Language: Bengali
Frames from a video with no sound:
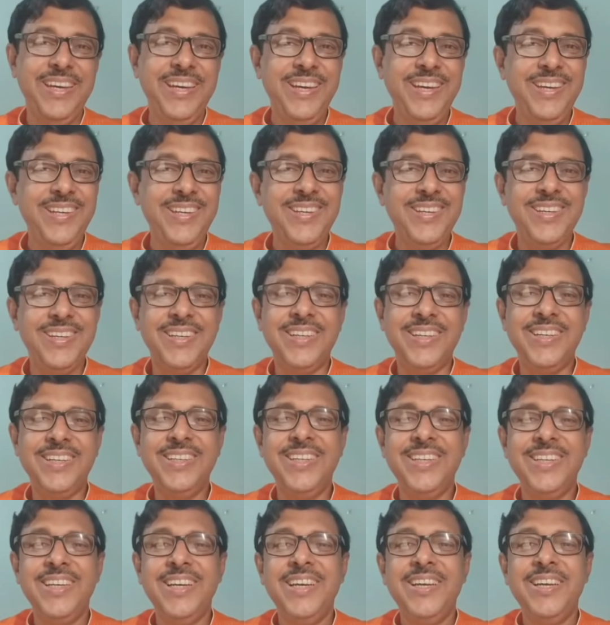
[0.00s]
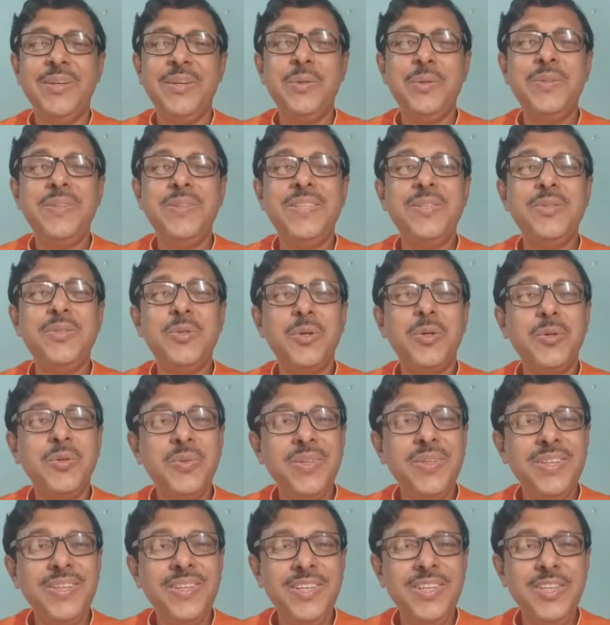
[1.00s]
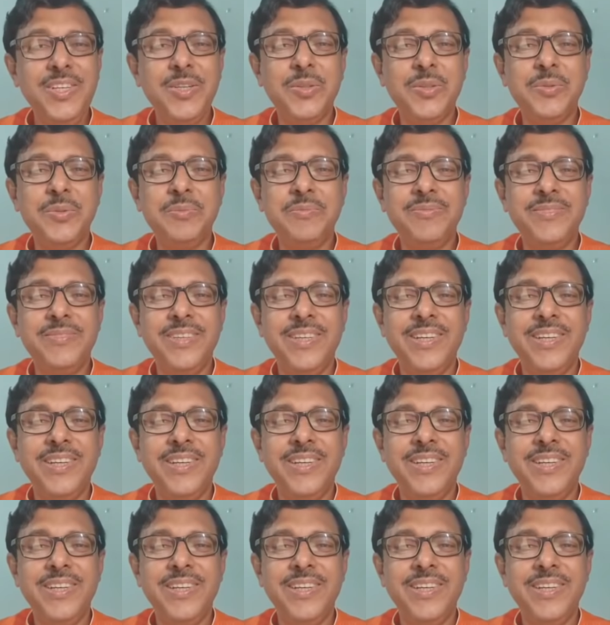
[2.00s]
এইটা হচ্ছে জগতের নিয়ম